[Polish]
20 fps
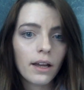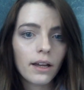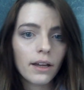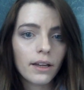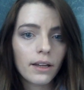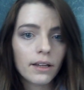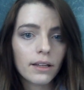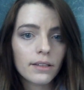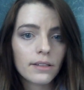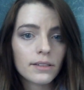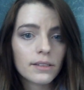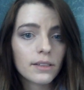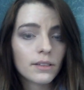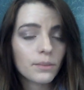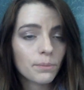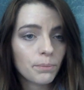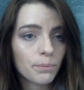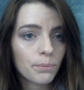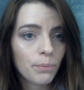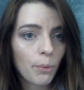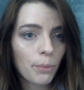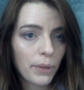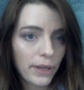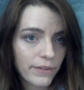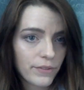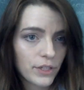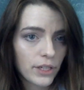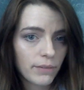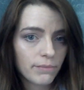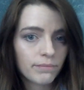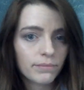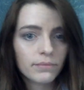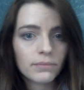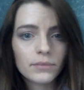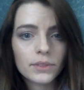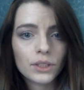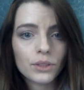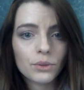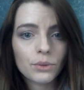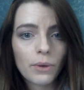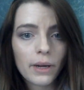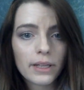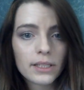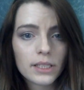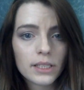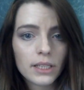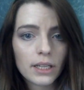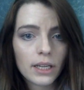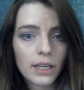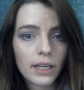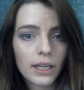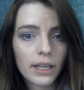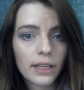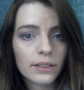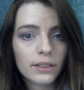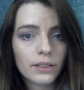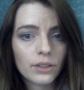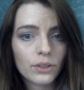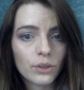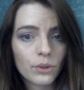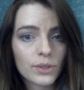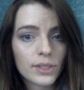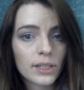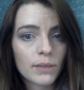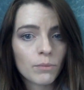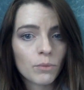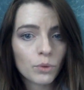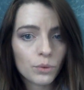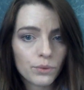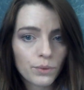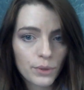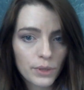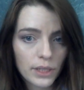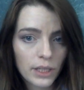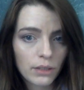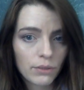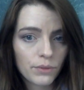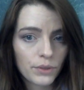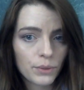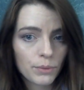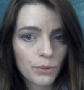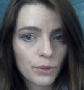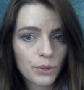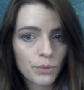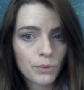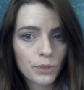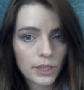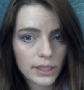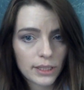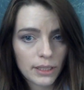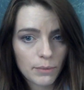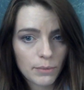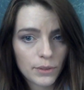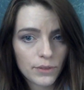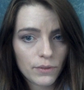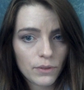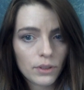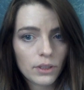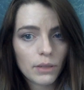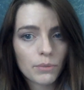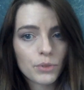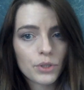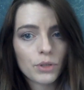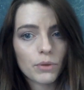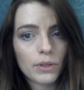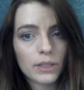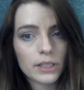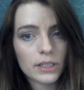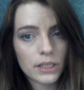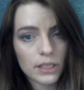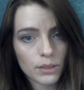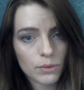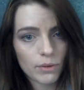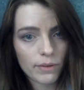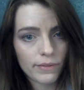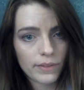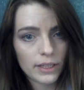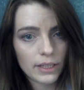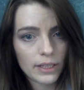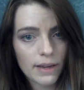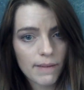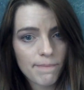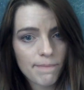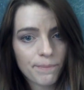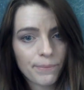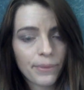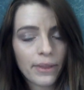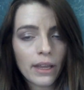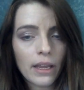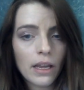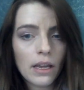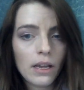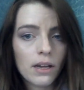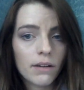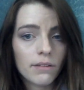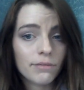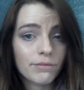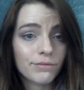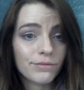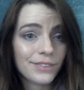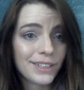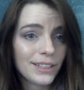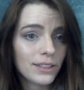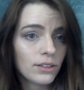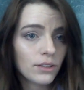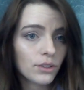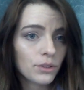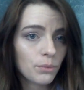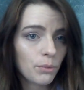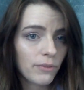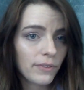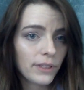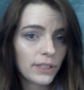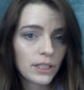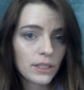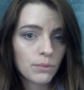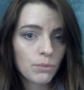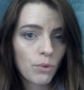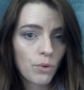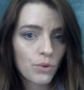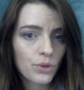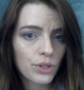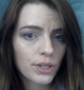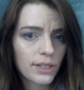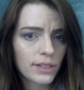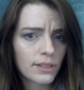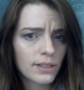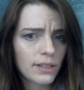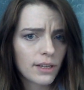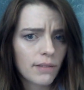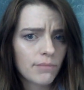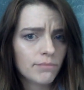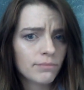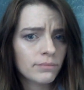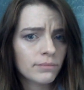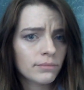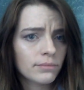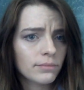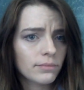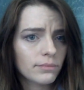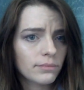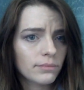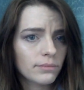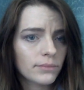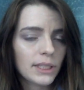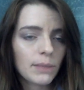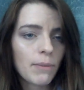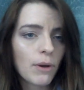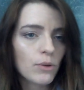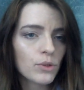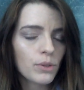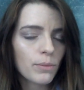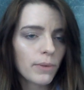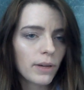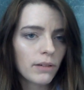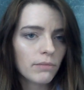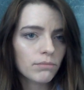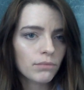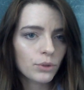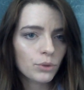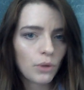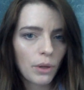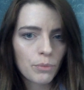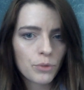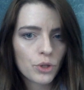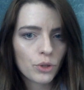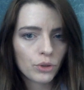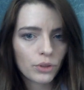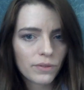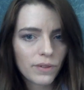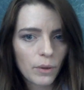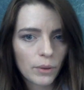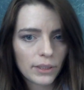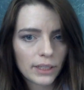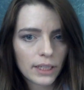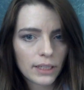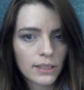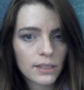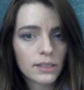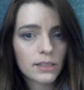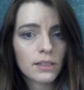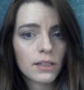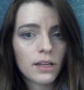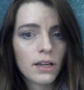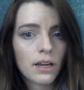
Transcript: E, po pierwsze, sytuacje, kiedy to sam utwór stanowić może przestępstwo, na przykład zniesławienia. Wtedy odpowiadać może sam, sama osoba, która przygotowała tekst.